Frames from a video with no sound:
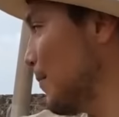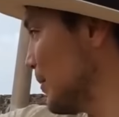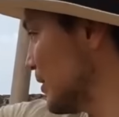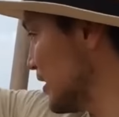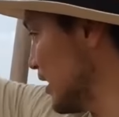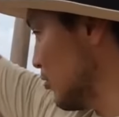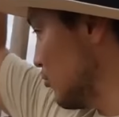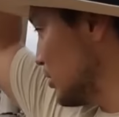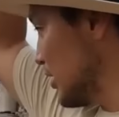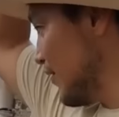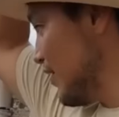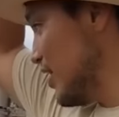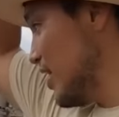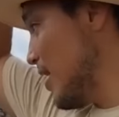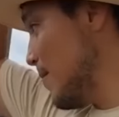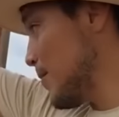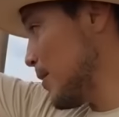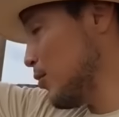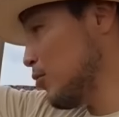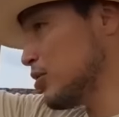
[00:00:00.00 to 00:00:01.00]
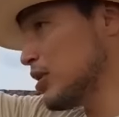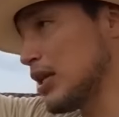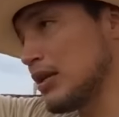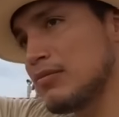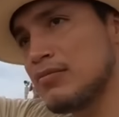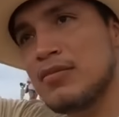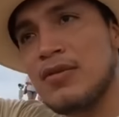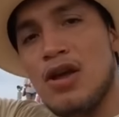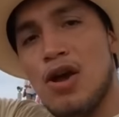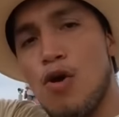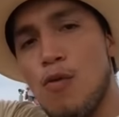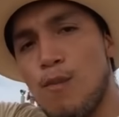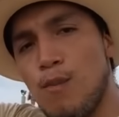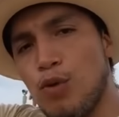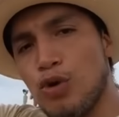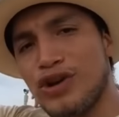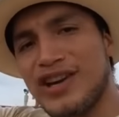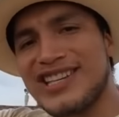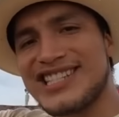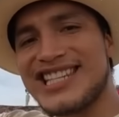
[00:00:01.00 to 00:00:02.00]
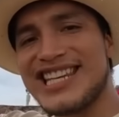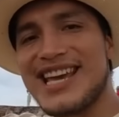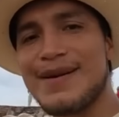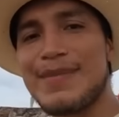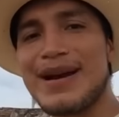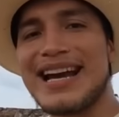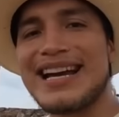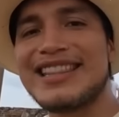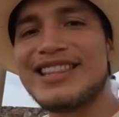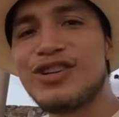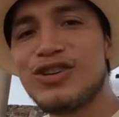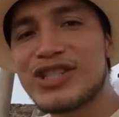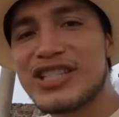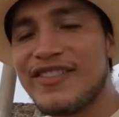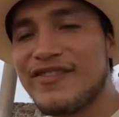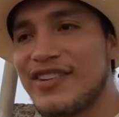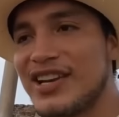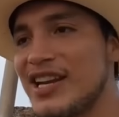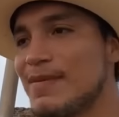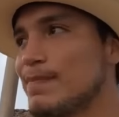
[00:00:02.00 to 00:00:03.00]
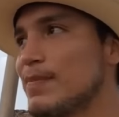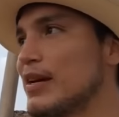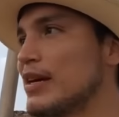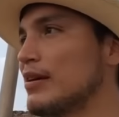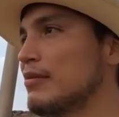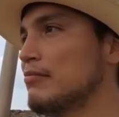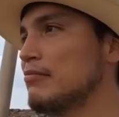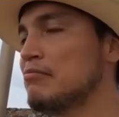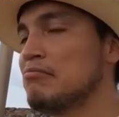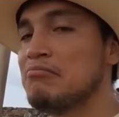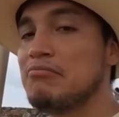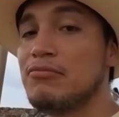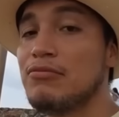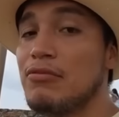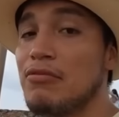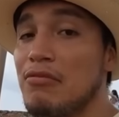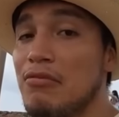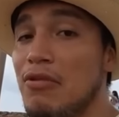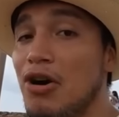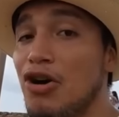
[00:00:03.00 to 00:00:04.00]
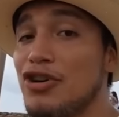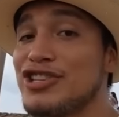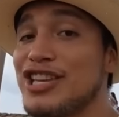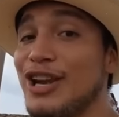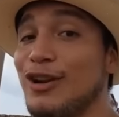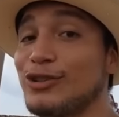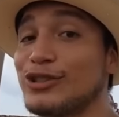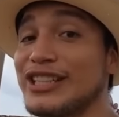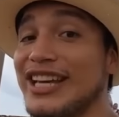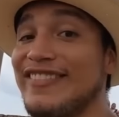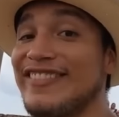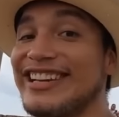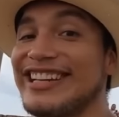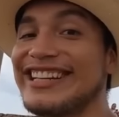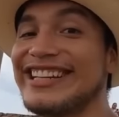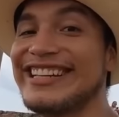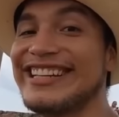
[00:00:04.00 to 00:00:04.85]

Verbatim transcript: Ah, pues si alguna vez les preguntan por qué se llama Castillo San Felipe, hoy ya lo saben.